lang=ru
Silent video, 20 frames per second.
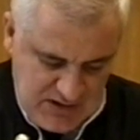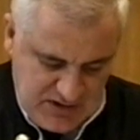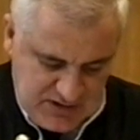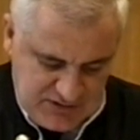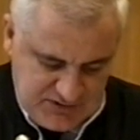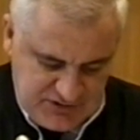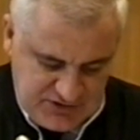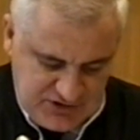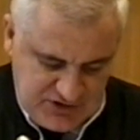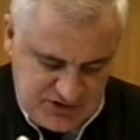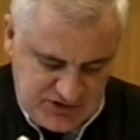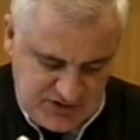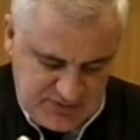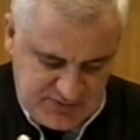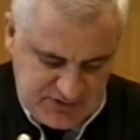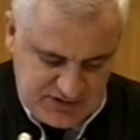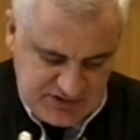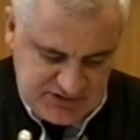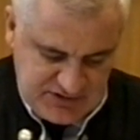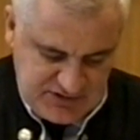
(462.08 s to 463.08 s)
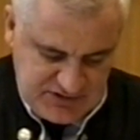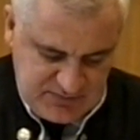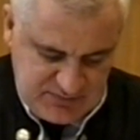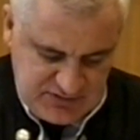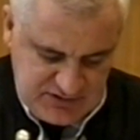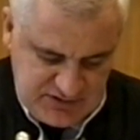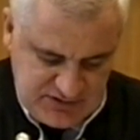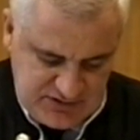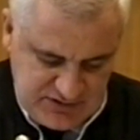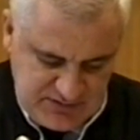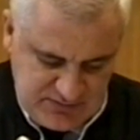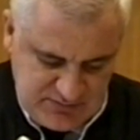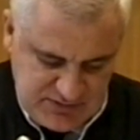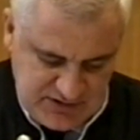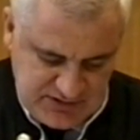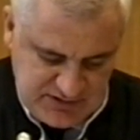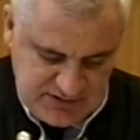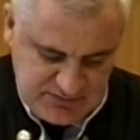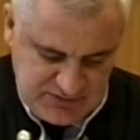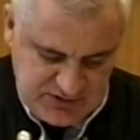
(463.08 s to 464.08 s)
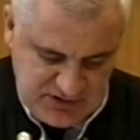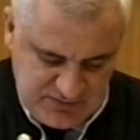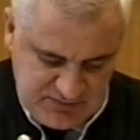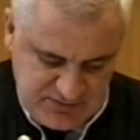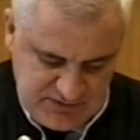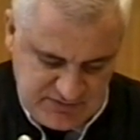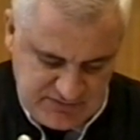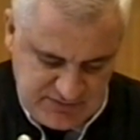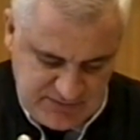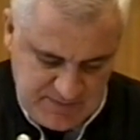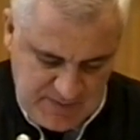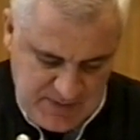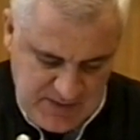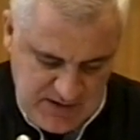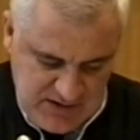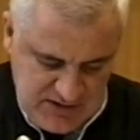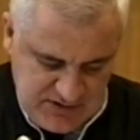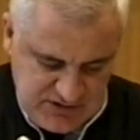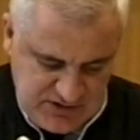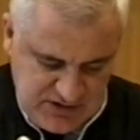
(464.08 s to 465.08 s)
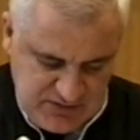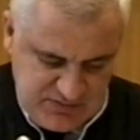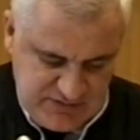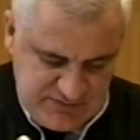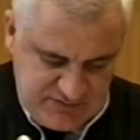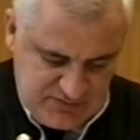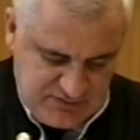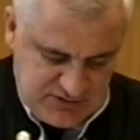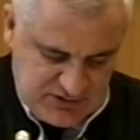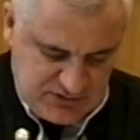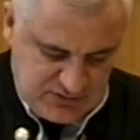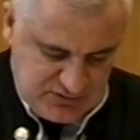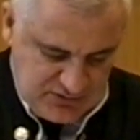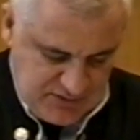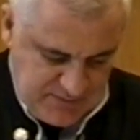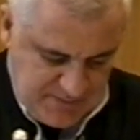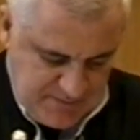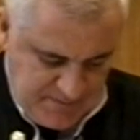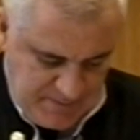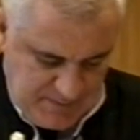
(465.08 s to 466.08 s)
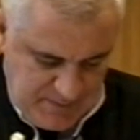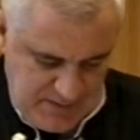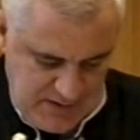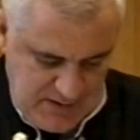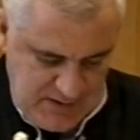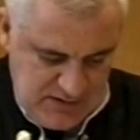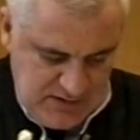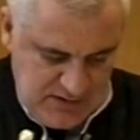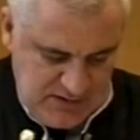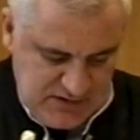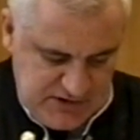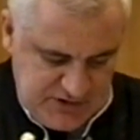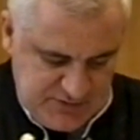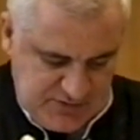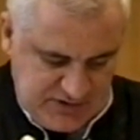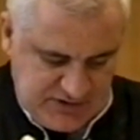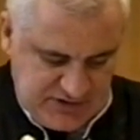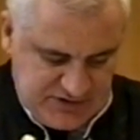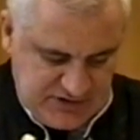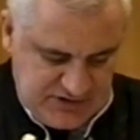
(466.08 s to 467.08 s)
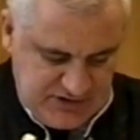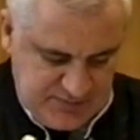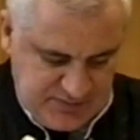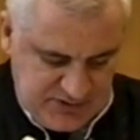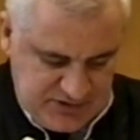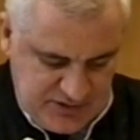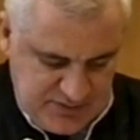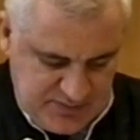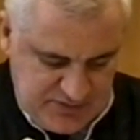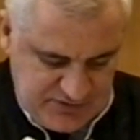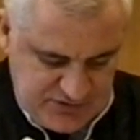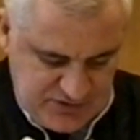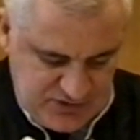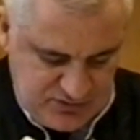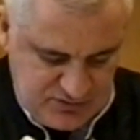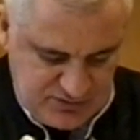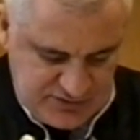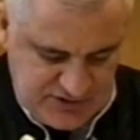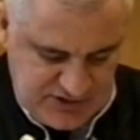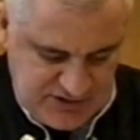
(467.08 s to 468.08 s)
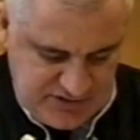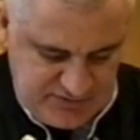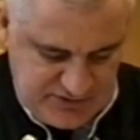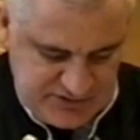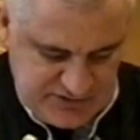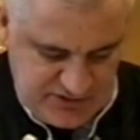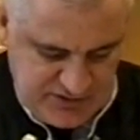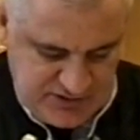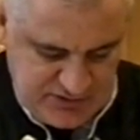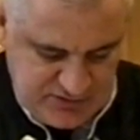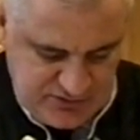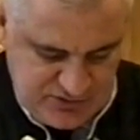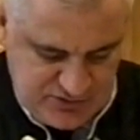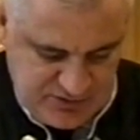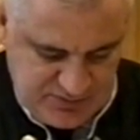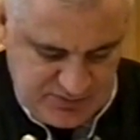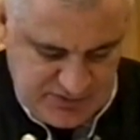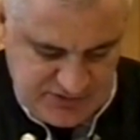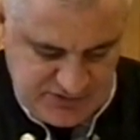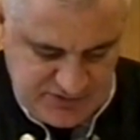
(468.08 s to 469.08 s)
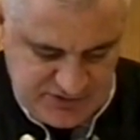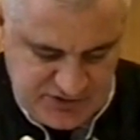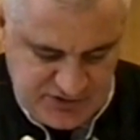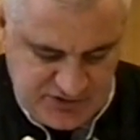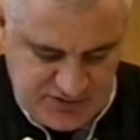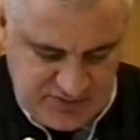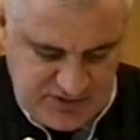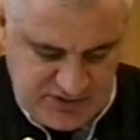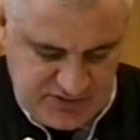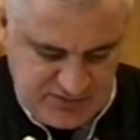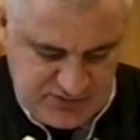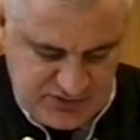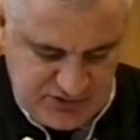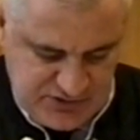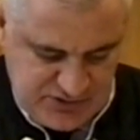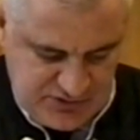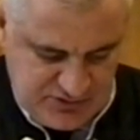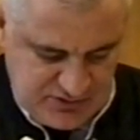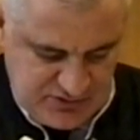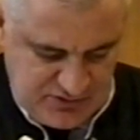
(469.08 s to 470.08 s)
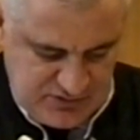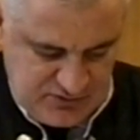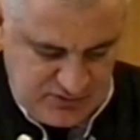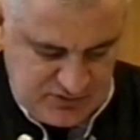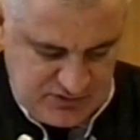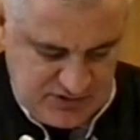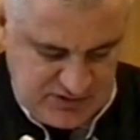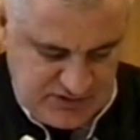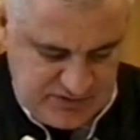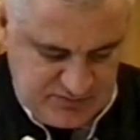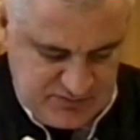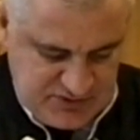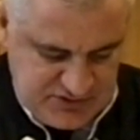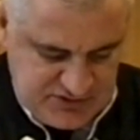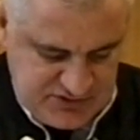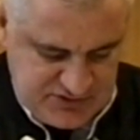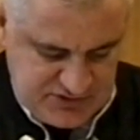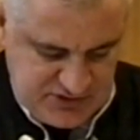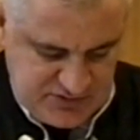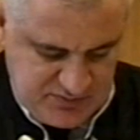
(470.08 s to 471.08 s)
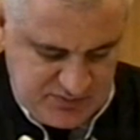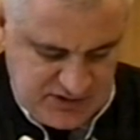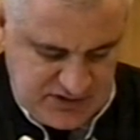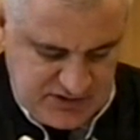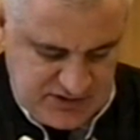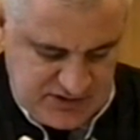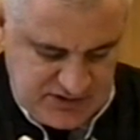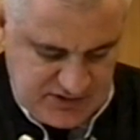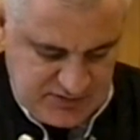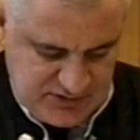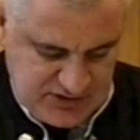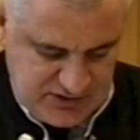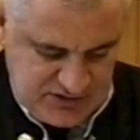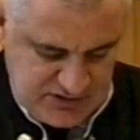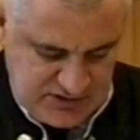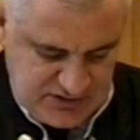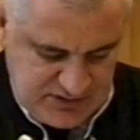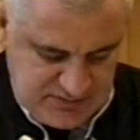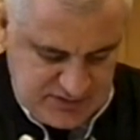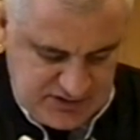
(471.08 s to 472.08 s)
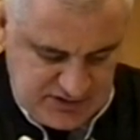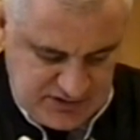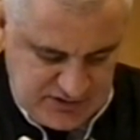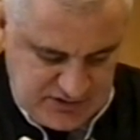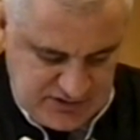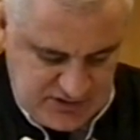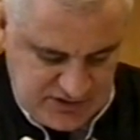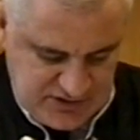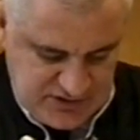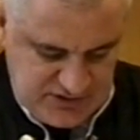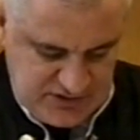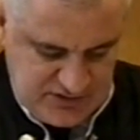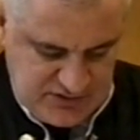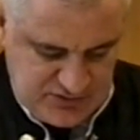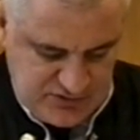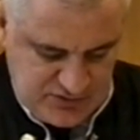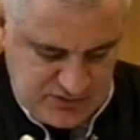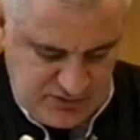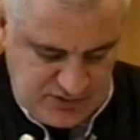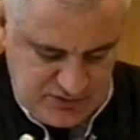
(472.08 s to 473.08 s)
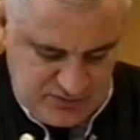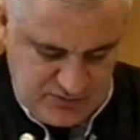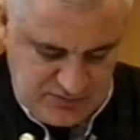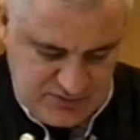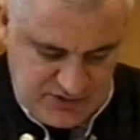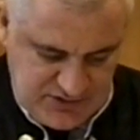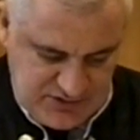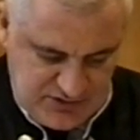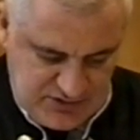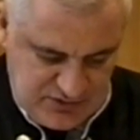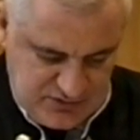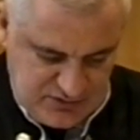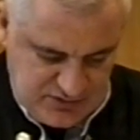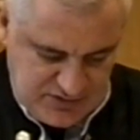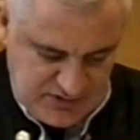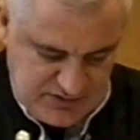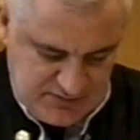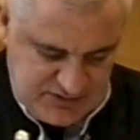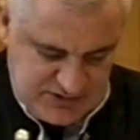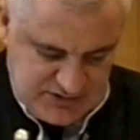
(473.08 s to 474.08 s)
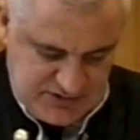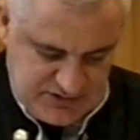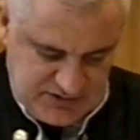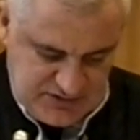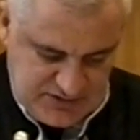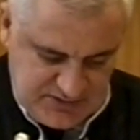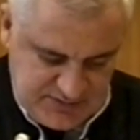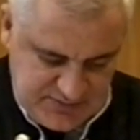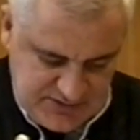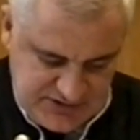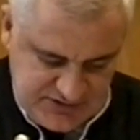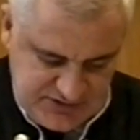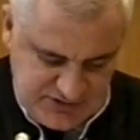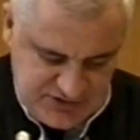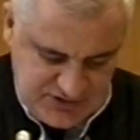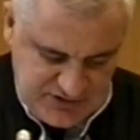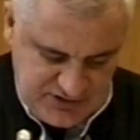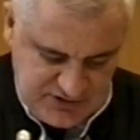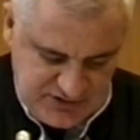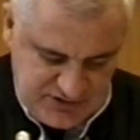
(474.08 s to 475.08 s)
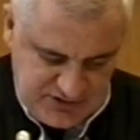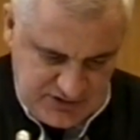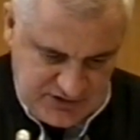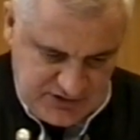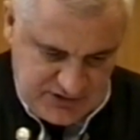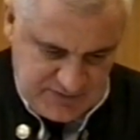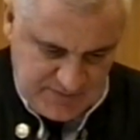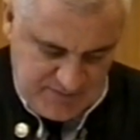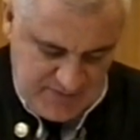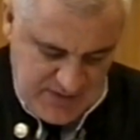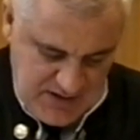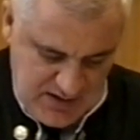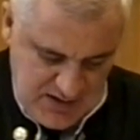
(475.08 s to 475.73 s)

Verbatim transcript: Аналогичные показания были даны братом Тебиева, Тебиевым Артуром. Из показаний потерпевшей Кусаевой следует, что 1 сентября 2004 года она вместе с детьми Аланом Хитагом и Леной находилась в школе номер один города Беслана на праздничной линейке –